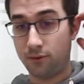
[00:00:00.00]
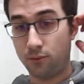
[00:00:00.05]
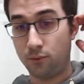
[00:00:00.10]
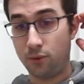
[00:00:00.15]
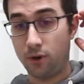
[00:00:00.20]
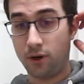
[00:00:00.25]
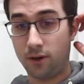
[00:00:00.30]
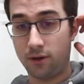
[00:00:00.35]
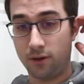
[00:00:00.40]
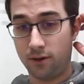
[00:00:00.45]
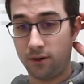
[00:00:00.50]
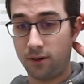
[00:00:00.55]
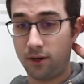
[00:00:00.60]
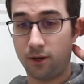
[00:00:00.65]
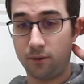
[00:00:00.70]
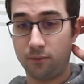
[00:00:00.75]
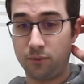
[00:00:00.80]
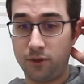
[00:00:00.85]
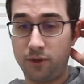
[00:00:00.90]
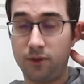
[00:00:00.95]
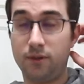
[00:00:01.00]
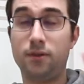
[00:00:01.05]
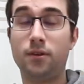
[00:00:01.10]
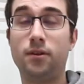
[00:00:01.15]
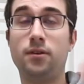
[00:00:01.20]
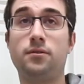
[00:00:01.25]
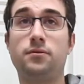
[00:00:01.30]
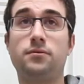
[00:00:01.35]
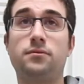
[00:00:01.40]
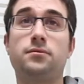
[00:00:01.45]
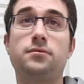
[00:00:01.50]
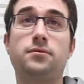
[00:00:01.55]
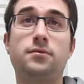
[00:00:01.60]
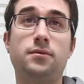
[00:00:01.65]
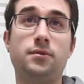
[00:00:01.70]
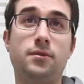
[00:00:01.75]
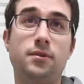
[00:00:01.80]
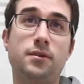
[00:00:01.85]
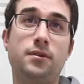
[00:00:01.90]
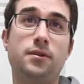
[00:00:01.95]
bah, La rapidité.
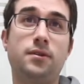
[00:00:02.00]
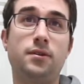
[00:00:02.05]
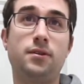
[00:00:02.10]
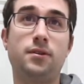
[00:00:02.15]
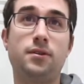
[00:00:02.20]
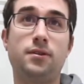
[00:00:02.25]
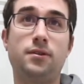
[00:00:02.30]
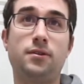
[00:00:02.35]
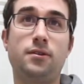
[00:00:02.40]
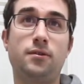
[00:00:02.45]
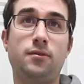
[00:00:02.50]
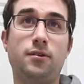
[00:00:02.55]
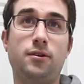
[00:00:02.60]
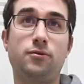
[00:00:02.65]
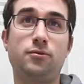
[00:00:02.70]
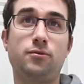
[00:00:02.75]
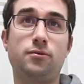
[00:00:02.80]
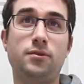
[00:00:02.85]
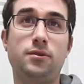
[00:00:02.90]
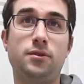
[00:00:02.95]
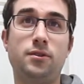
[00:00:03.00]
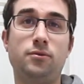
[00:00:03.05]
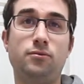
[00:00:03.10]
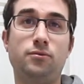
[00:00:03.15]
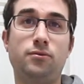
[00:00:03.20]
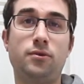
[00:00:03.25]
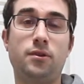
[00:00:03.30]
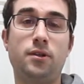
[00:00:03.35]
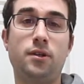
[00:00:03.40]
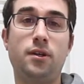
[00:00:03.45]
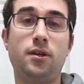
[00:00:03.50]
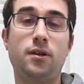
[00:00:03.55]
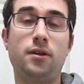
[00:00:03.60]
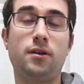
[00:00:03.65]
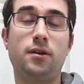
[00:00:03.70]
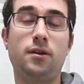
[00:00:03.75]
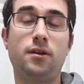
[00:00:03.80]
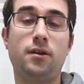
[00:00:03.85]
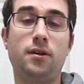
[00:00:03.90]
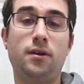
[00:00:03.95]
Ouais. D'avoir trouvé ce qu'il nous fallait.
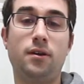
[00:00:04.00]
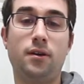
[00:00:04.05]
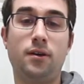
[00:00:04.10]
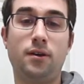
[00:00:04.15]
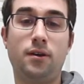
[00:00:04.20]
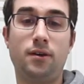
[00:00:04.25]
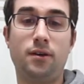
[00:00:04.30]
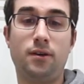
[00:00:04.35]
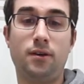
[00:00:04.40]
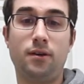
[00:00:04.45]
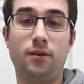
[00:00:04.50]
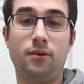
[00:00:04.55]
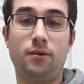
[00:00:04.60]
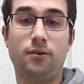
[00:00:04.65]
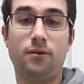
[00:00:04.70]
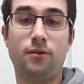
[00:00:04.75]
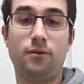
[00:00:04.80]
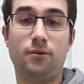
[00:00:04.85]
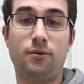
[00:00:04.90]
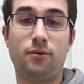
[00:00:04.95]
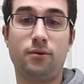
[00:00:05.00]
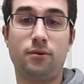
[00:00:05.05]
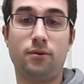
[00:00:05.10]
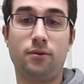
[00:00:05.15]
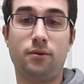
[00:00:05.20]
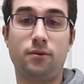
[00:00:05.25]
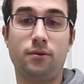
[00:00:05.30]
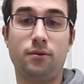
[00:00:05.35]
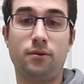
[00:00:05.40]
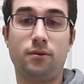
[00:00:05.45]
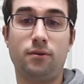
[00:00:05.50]
Mhm. Euh,